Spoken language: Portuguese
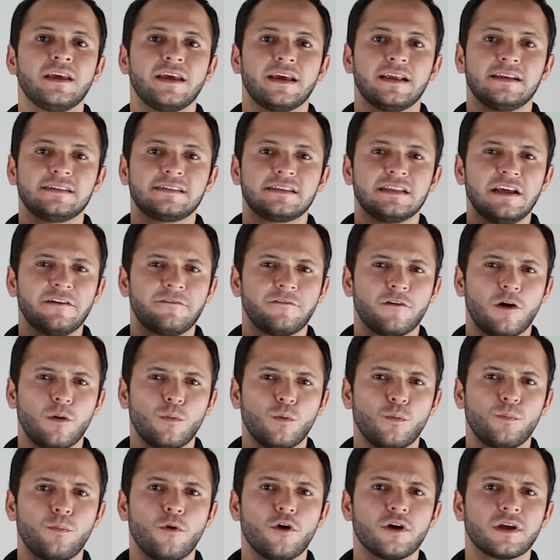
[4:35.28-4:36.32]
ele se
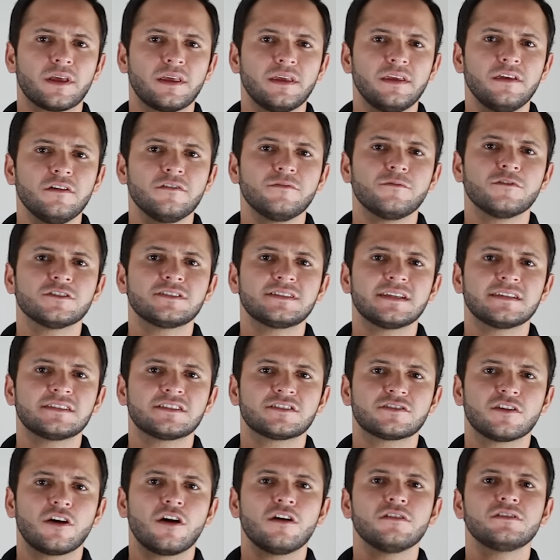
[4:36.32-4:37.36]
deforma um pouquinho, você
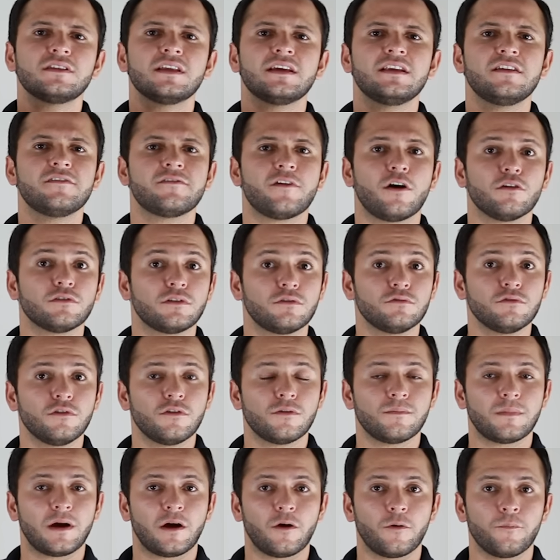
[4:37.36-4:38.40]
solta, ele volta ao
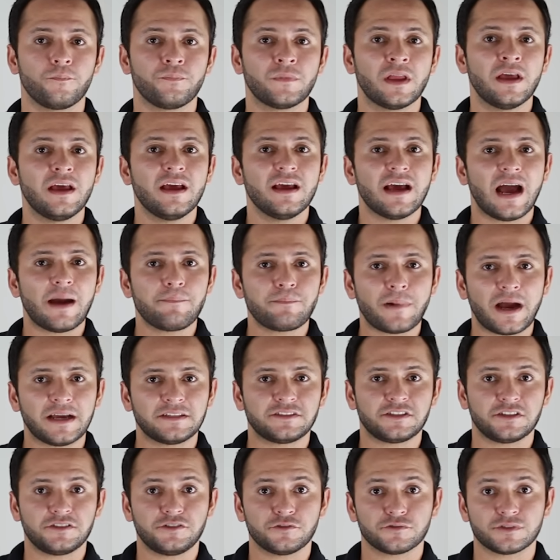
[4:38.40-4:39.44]
normal. A
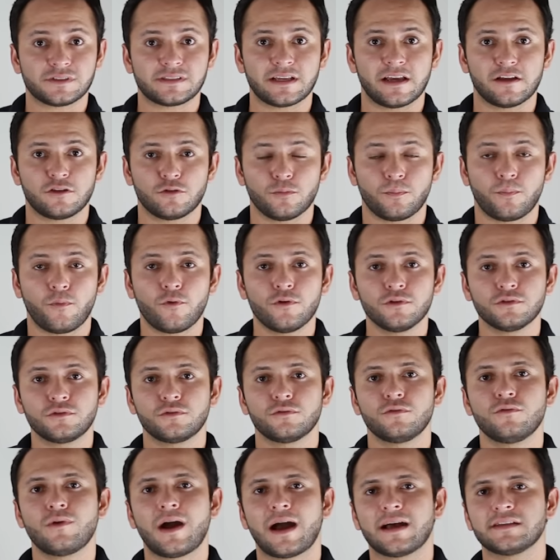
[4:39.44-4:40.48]
partir de um certo
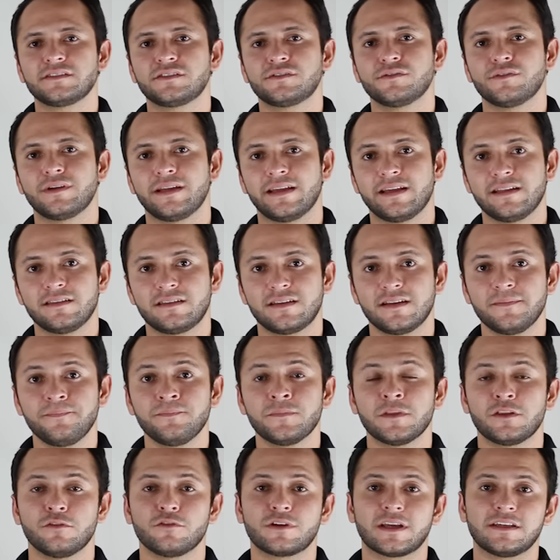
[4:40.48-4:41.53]
ponto, o aço entra
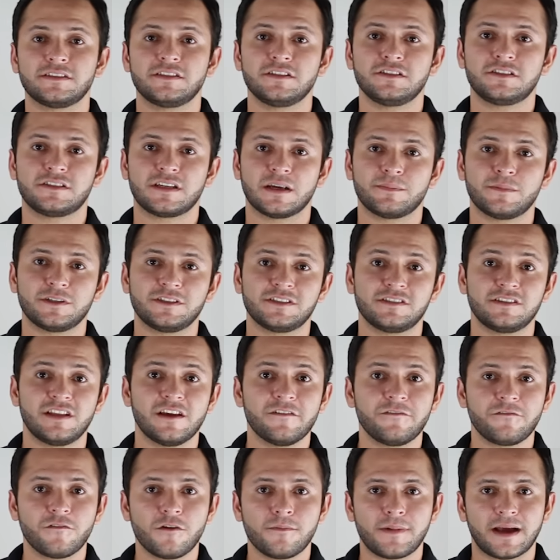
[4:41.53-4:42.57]
no que a gente chama de
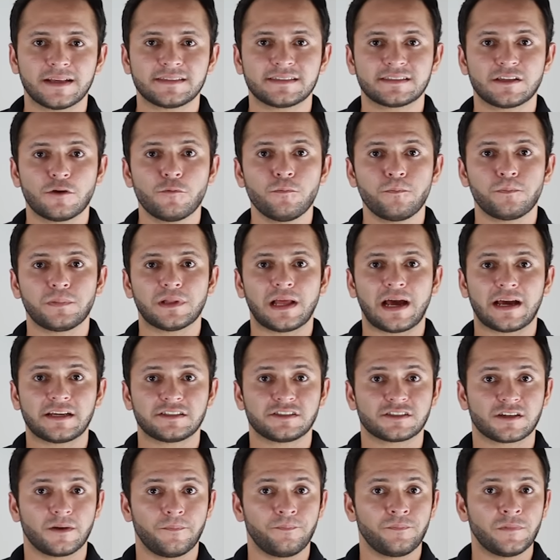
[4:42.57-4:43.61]
deformação
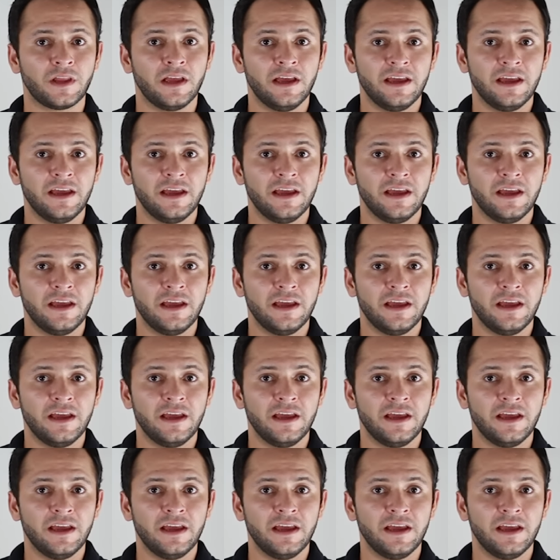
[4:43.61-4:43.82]
plástica.